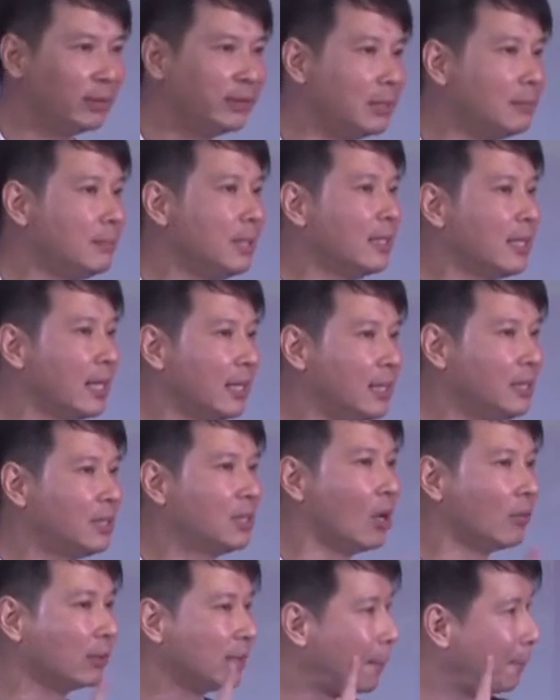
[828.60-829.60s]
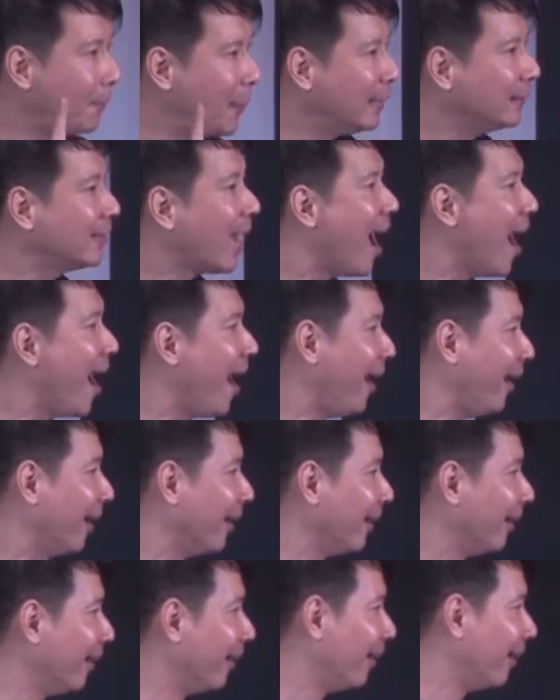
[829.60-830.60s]
中里面的一种的病
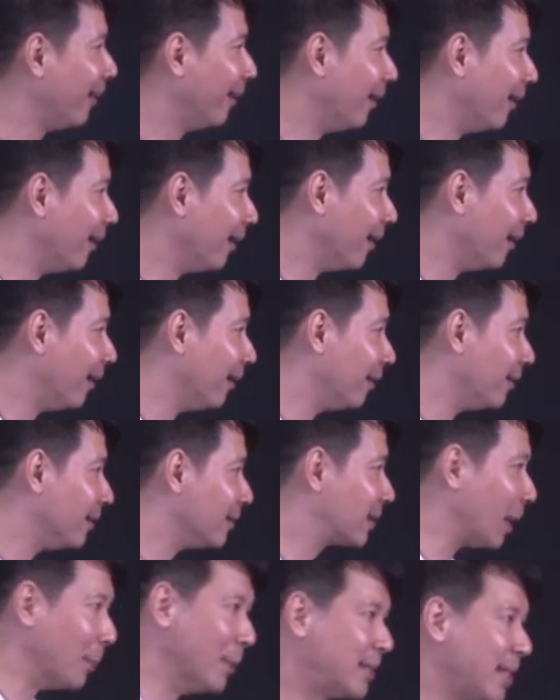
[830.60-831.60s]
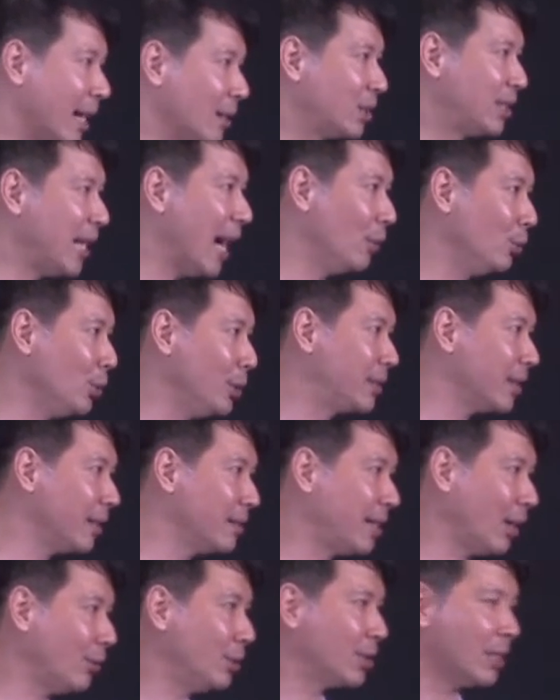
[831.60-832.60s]
态。什么叫焦虑
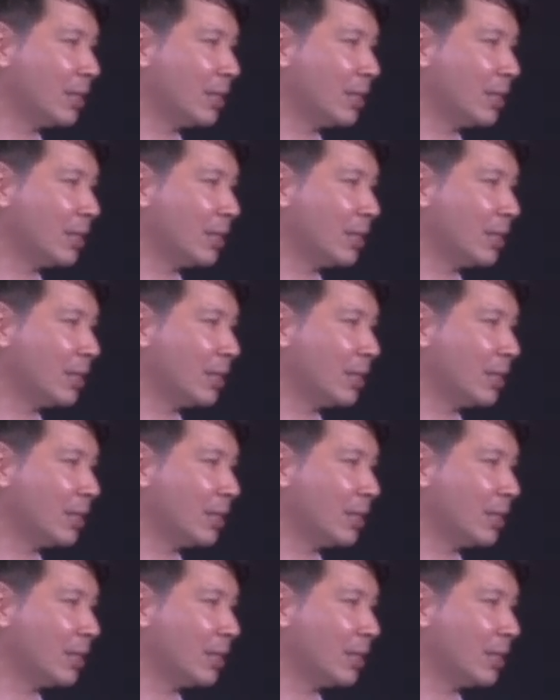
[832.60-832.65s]
症？